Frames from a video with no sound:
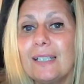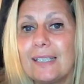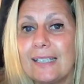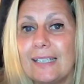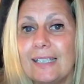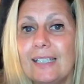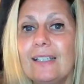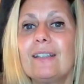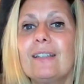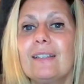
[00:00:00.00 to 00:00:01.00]
el que
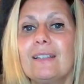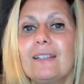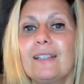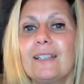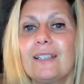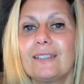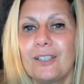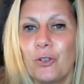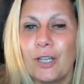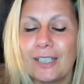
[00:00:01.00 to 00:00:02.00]
él eh,
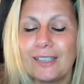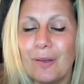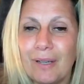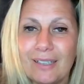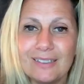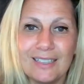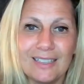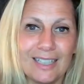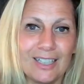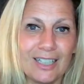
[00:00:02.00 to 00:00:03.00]
se conecta más,
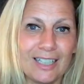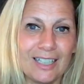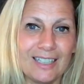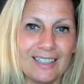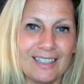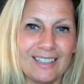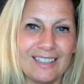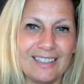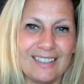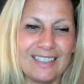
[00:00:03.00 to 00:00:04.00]
en,
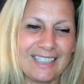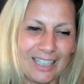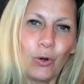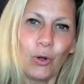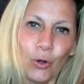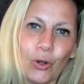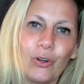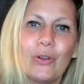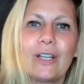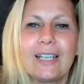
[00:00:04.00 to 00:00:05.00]
qué,
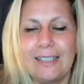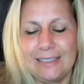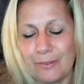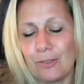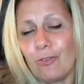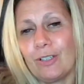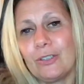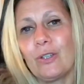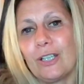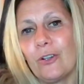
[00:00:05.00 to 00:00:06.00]
olor, a través del
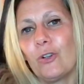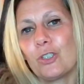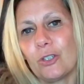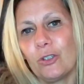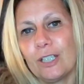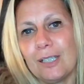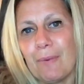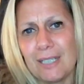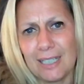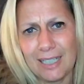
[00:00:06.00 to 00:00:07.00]
olfateo, en qué olor se conecta
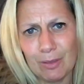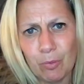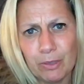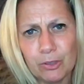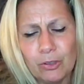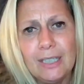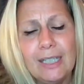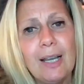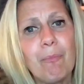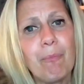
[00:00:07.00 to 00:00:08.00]
más en cada momento,
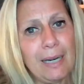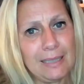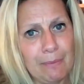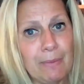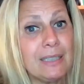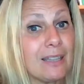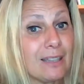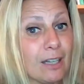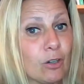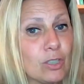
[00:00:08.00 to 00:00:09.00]
para también
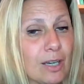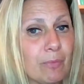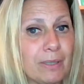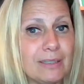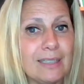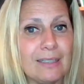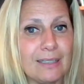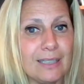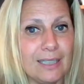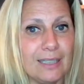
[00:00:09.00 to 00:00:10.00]
decirnos realmente
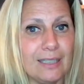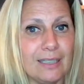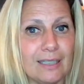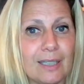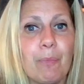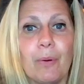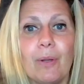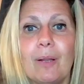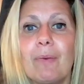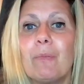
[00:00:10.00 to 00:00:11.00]
qué
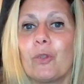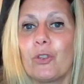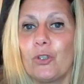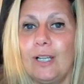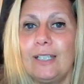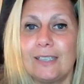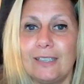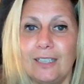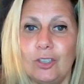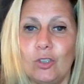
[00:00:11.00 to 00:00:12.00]
problema emocional está
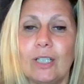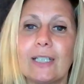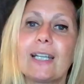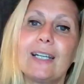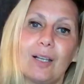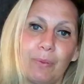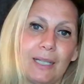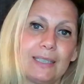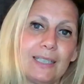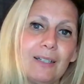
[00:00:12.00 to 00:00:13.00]
teniendo, ya que cada
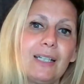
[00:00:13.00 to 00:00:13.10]
planta